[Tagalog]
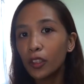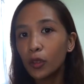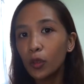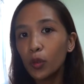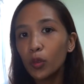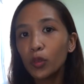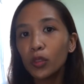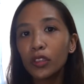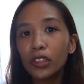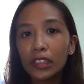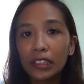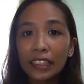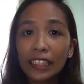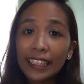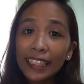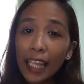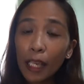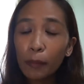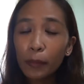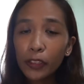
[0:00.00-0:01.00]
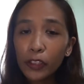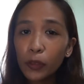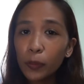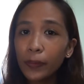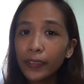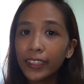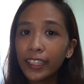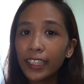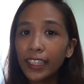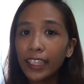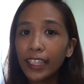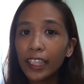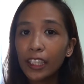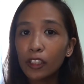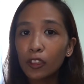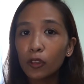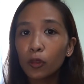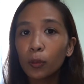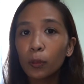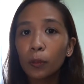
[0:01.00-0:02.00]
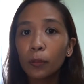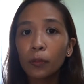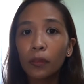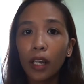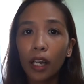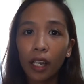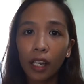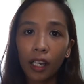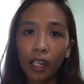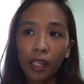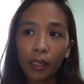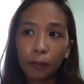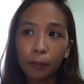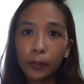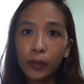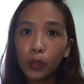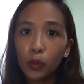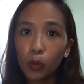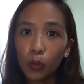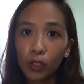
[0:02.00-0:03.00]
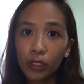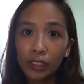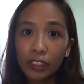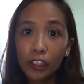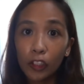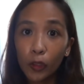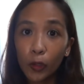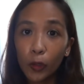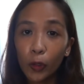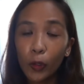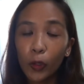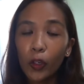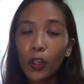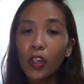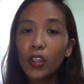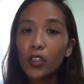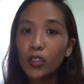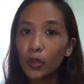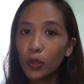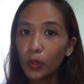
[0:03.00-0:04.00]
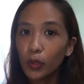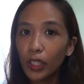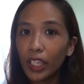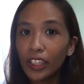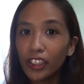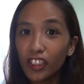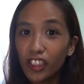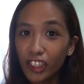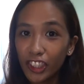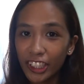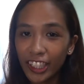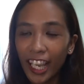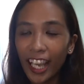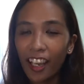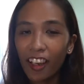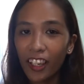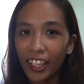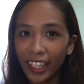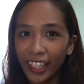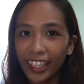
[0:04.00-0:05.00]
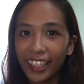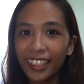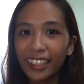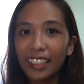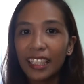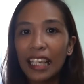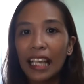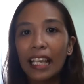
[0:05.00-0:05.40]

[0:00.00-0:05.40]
kung ginamit nyo ba talaga yung uh, ah, binook nyo. So, ganun siya, okay?